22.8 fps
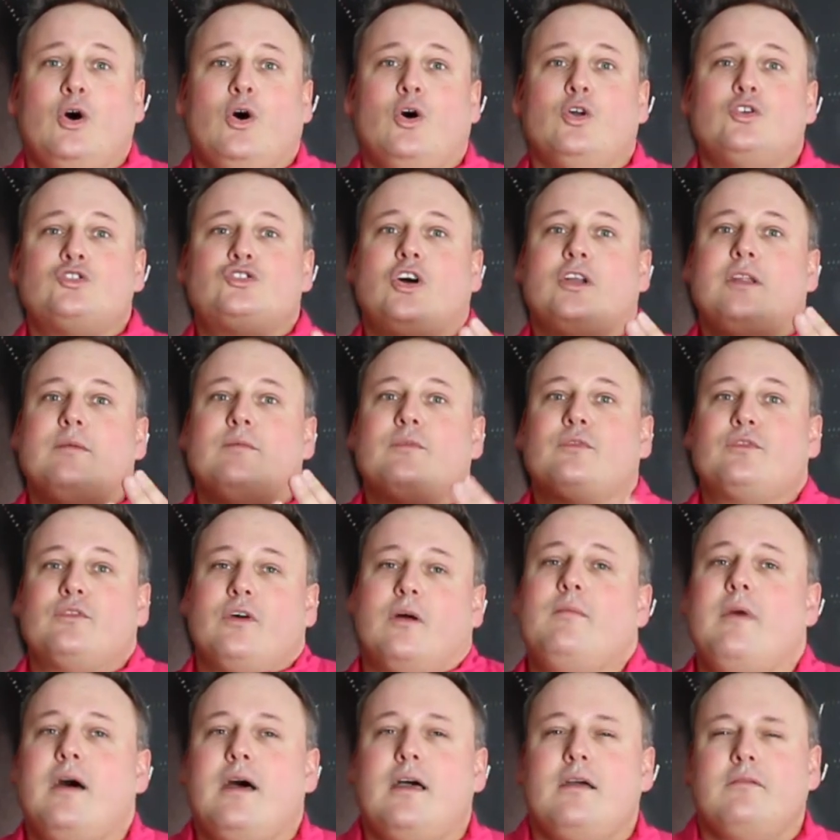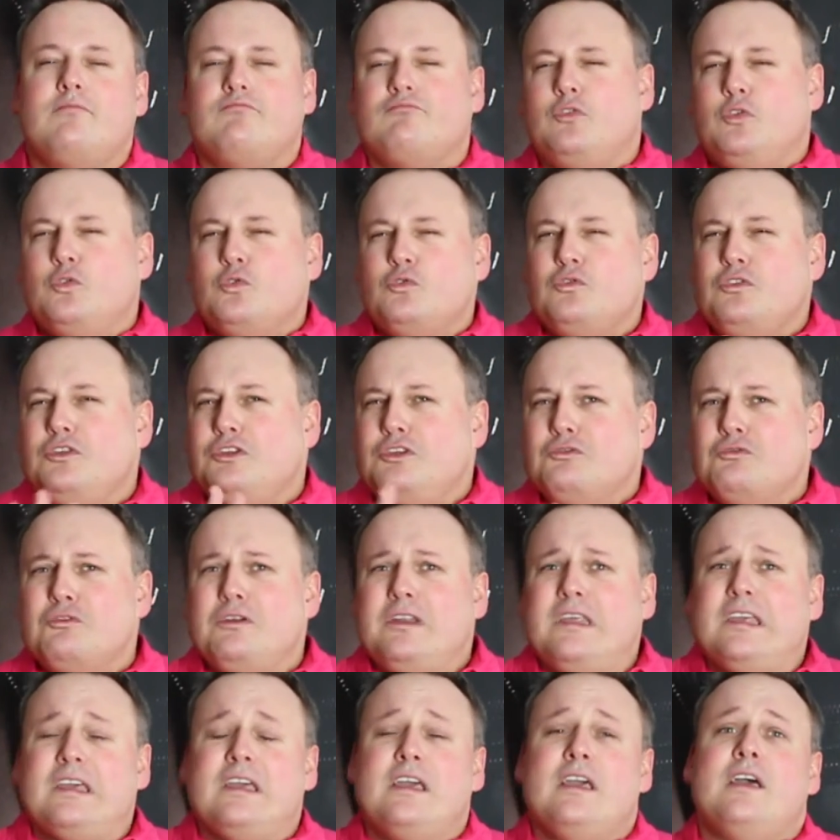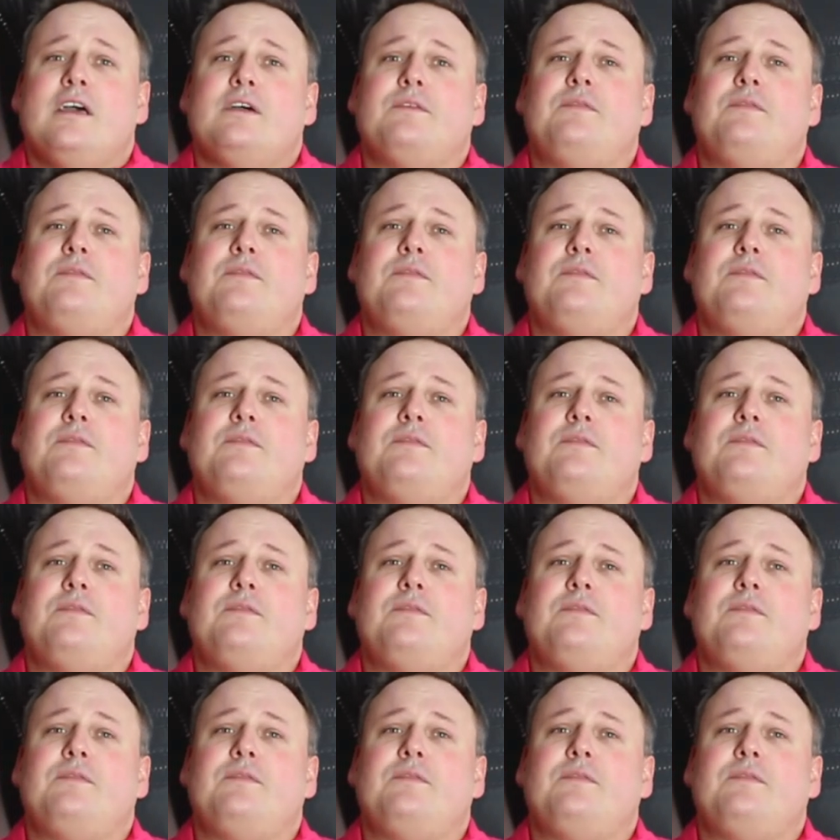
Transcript: und schon im Sommer, Juni, Juli,